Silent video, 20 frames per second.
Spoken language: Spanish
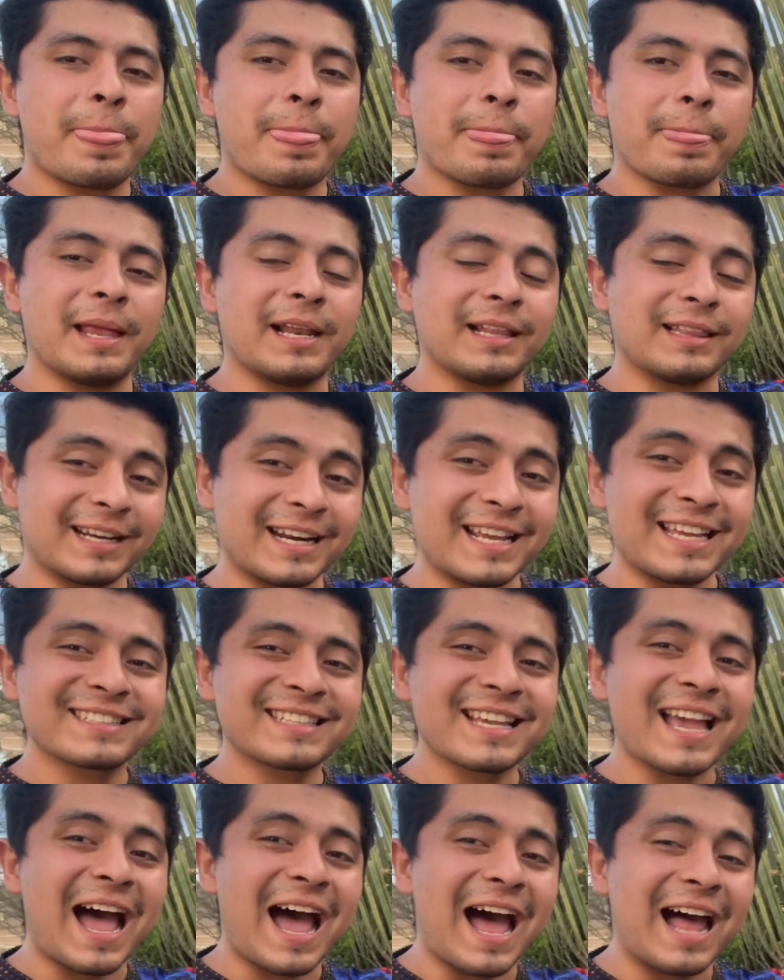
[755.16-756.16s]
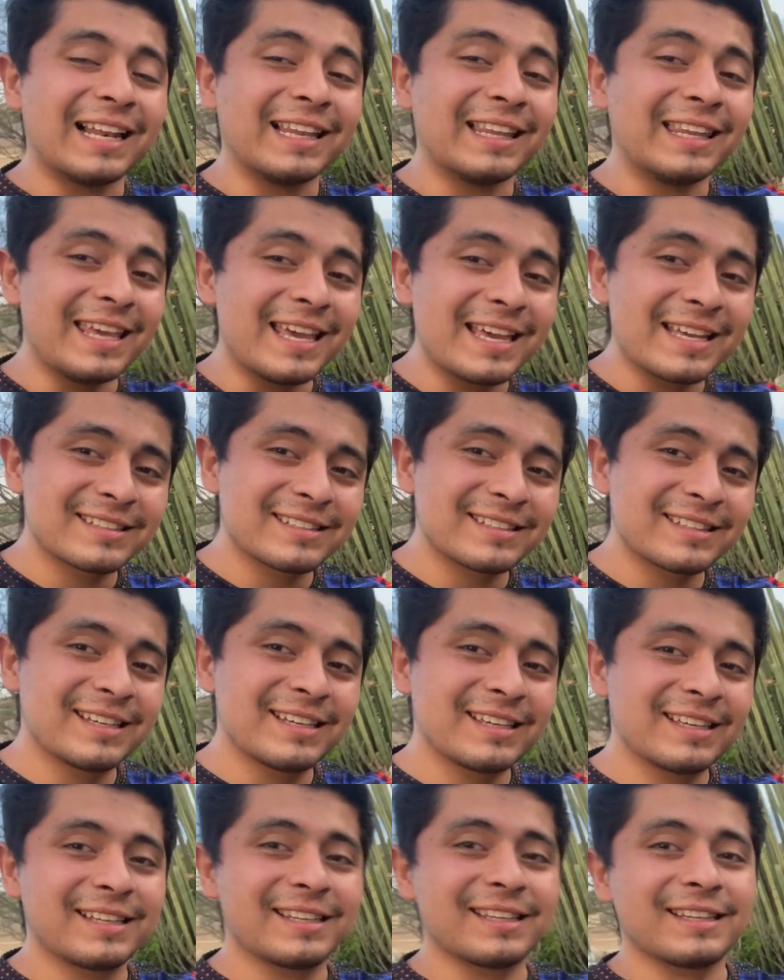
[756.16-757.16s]
del 3 al 10
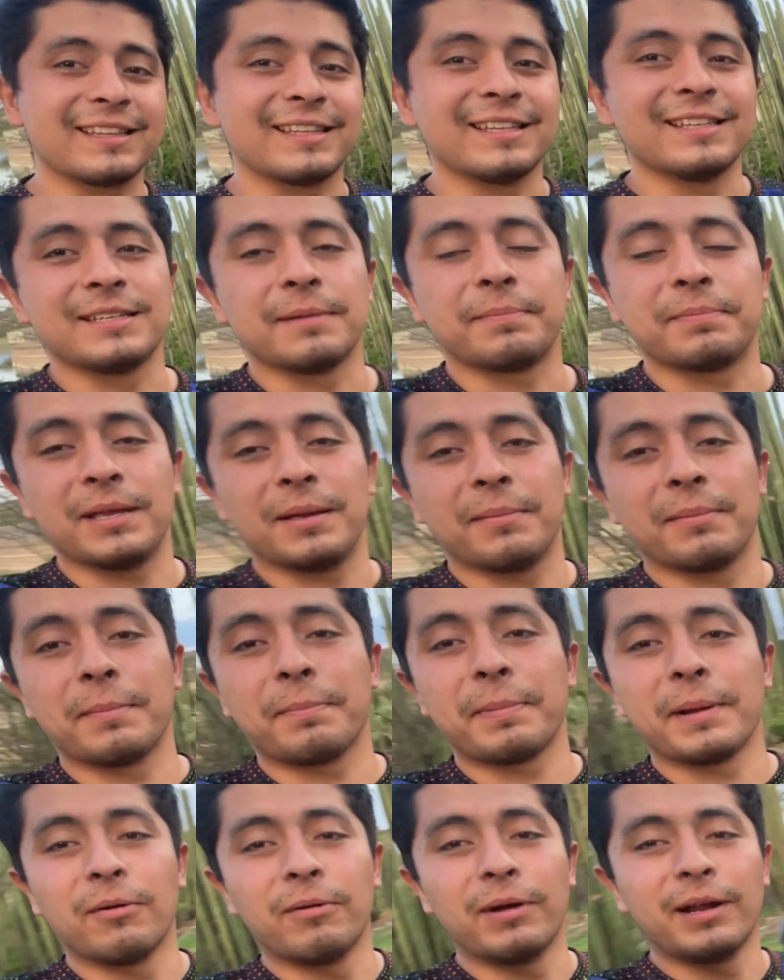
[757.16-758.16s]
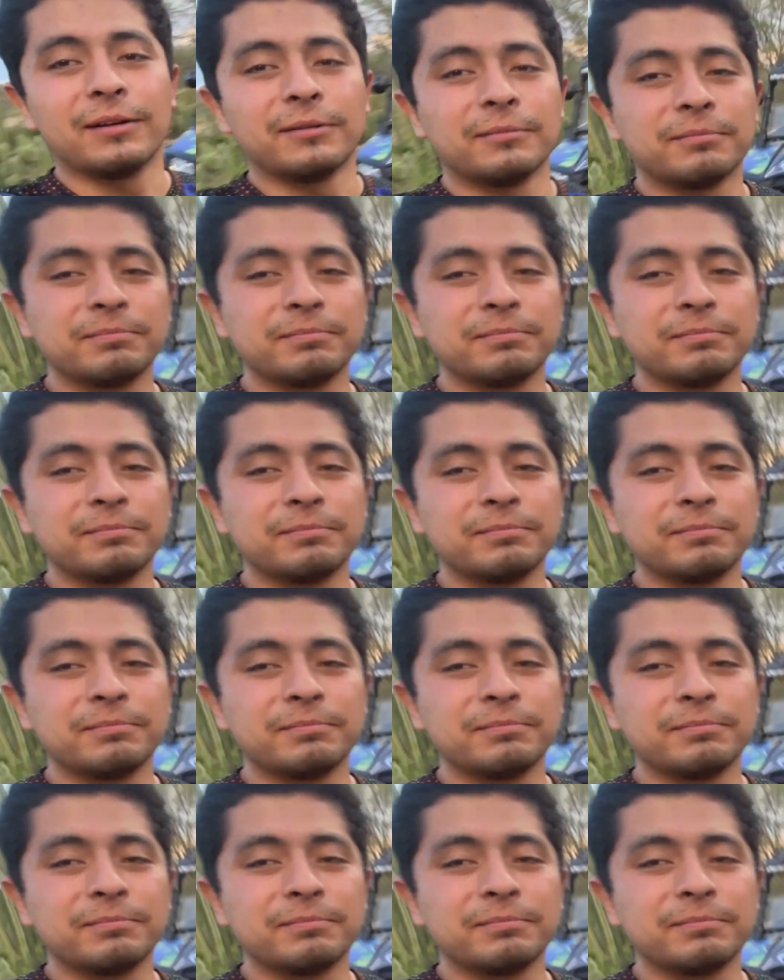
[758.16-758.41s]
de septiembre. Pero bueno,